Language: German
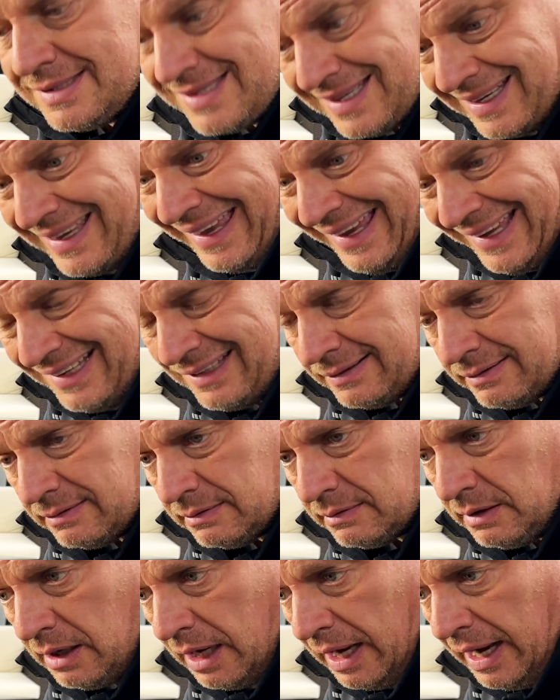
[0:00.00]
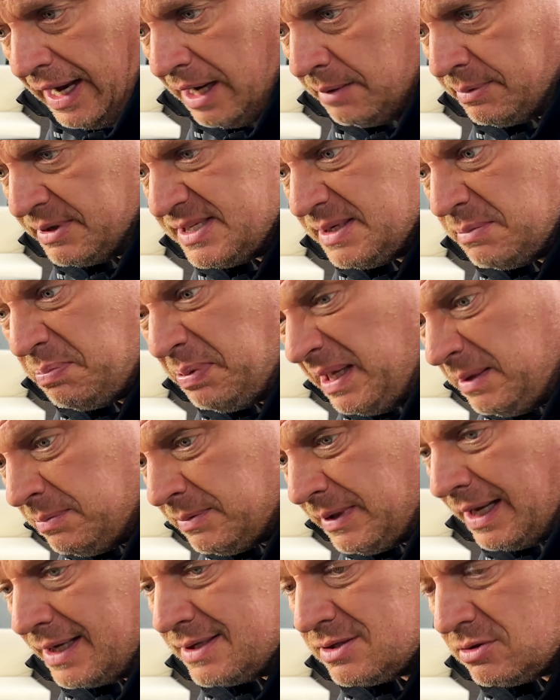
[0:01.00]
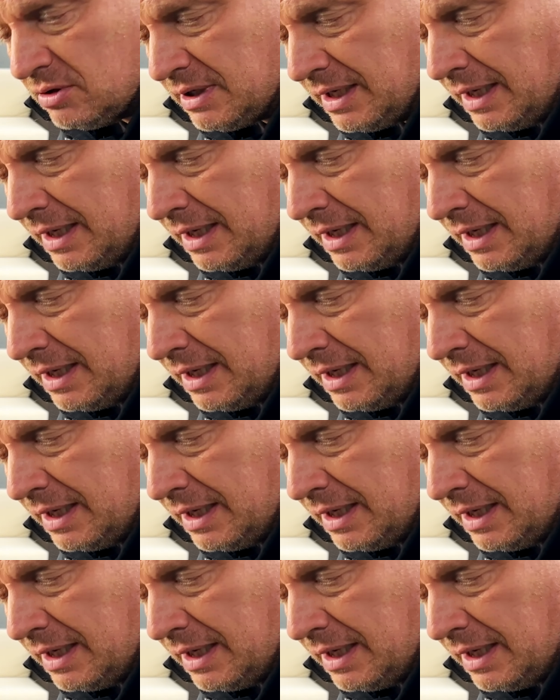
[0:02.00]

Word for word: Sie geht, aber sie piept erst und